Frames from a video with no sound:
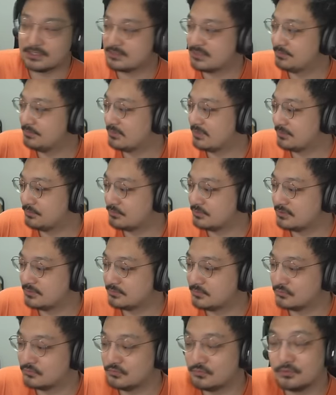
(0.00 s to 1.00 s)
재밌게
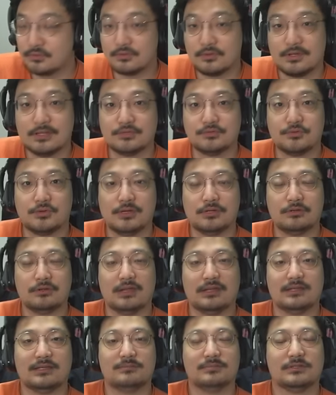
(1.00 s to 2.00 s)
보셨으면 구독과 좋아요,
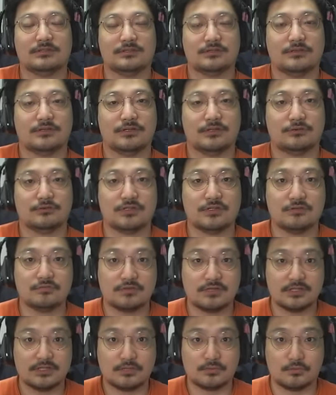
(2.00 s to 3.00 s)
알람 설정 그리고
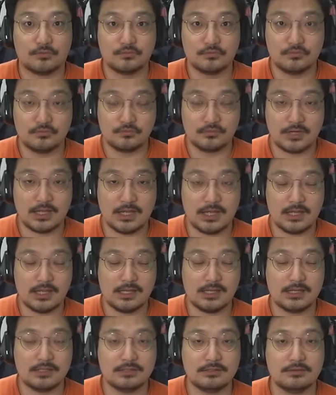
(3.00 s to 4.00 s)
친구들한테
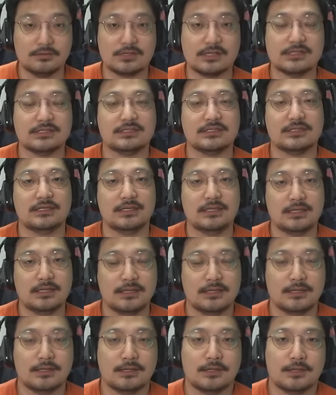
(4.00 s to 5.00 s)
공유하는 것까지
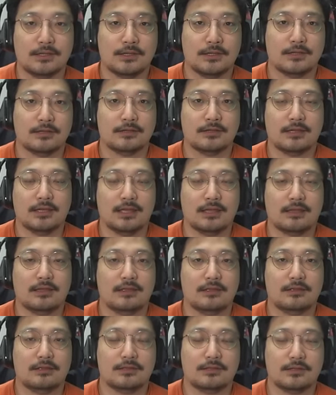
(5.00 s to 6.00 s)
에, 예, 에,
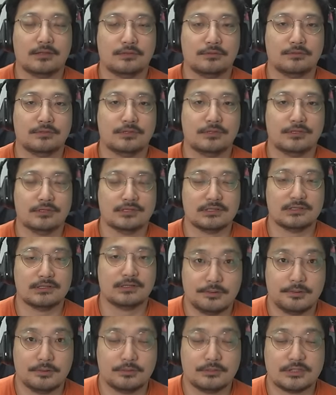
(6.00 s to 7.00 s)
예, 오늘
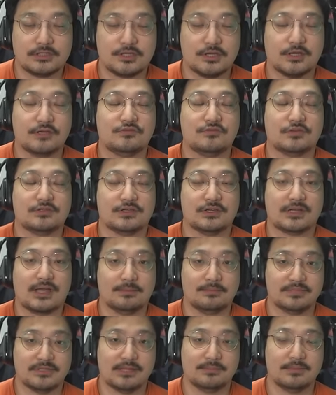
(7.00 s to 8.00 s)
시청해주셔서
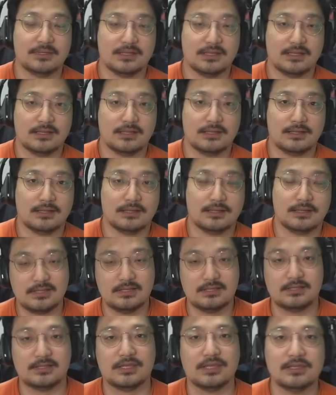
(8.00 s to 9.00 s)
감사합니다.
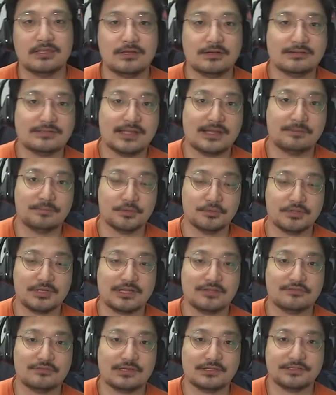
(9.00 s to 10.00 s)
긴 영상 보느라
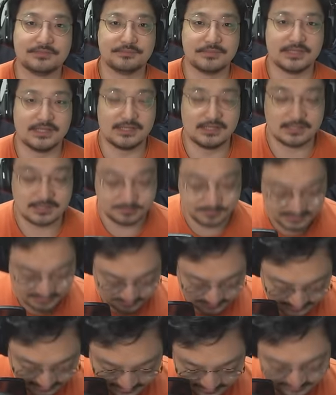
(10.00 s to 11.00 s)
수고하셨습니다.
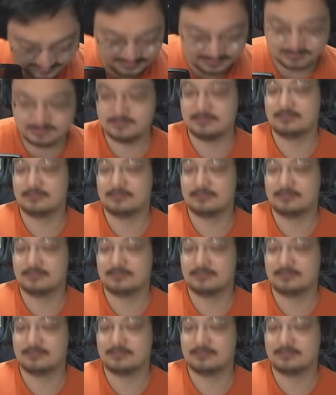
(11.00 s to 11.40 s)
감사합니다.